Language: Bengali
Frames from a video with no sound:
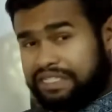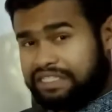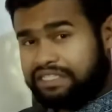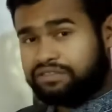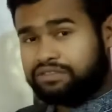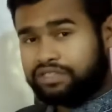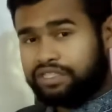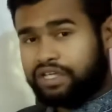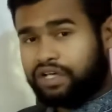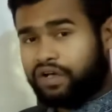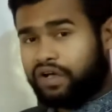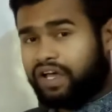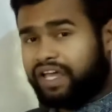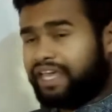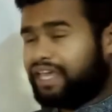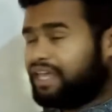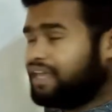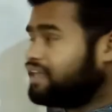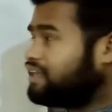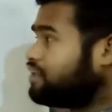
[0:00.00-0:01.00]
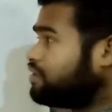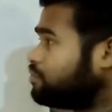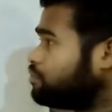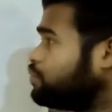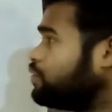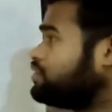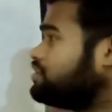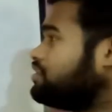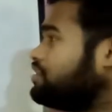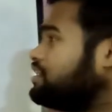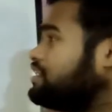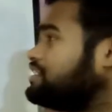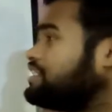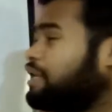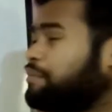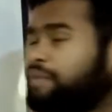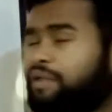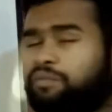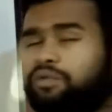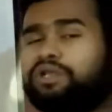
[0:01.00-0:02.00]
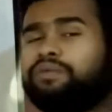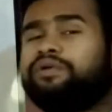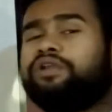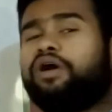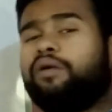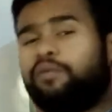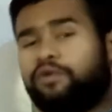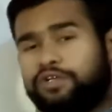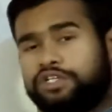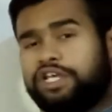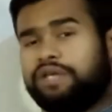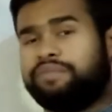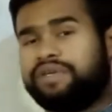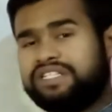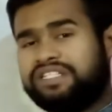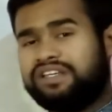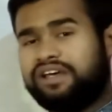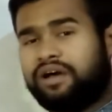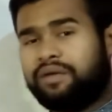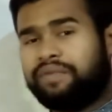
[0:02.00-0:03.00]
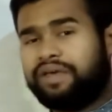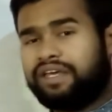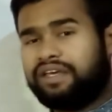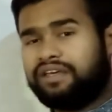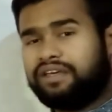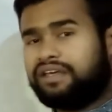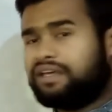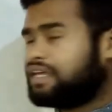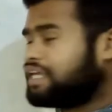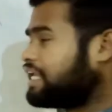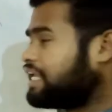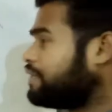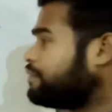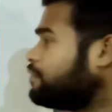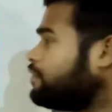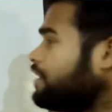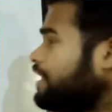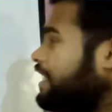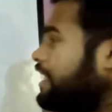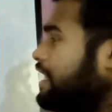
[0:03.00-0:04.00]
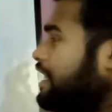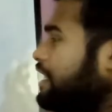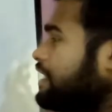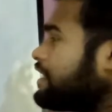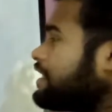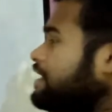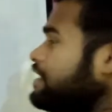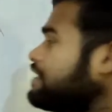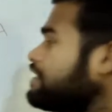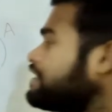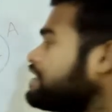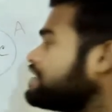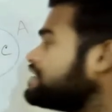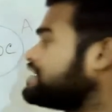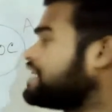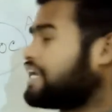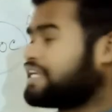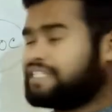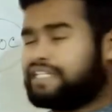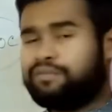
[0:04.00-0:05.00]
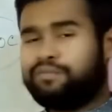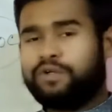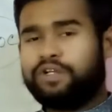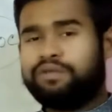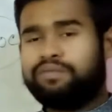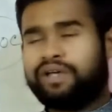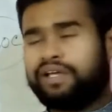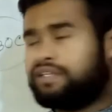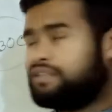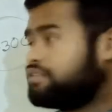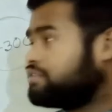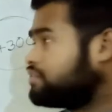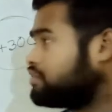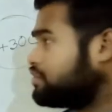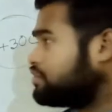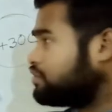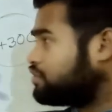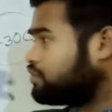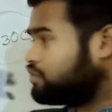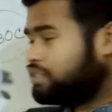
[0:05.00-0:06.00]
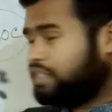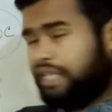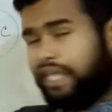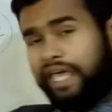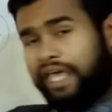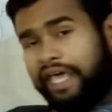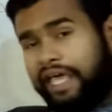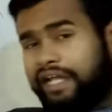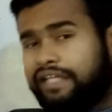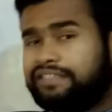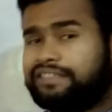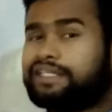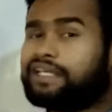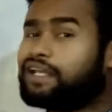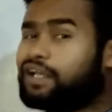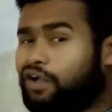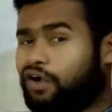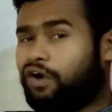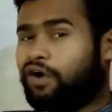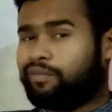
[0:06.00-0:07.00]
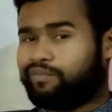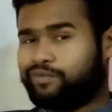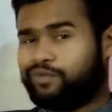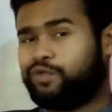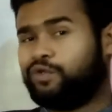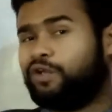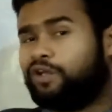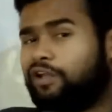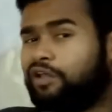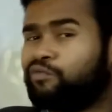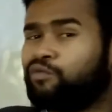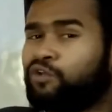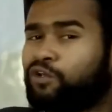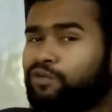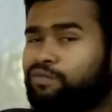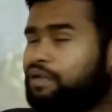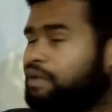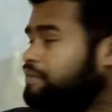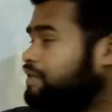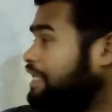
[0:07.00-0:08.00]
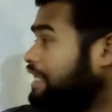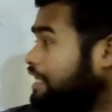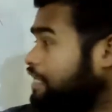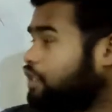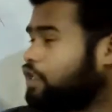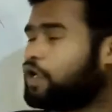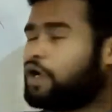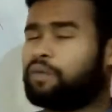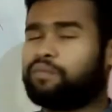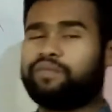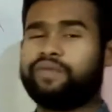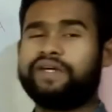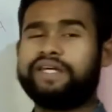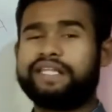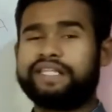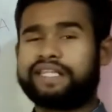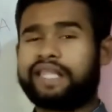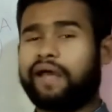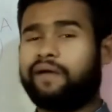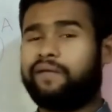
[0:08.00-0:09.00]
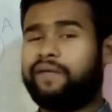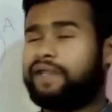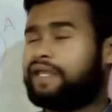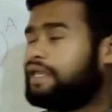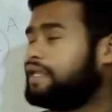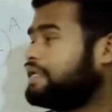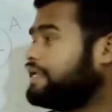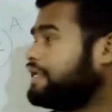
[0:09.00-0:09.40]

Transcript: বেশি যদি হয় বৈদ্যুতিক চাপের পরিমাণ অবশ্যই বেশি হবে এবং এখানে চার্জের পরিমাণ এর চেয়ে কম তুলনামূলকভাবে কম তাহলে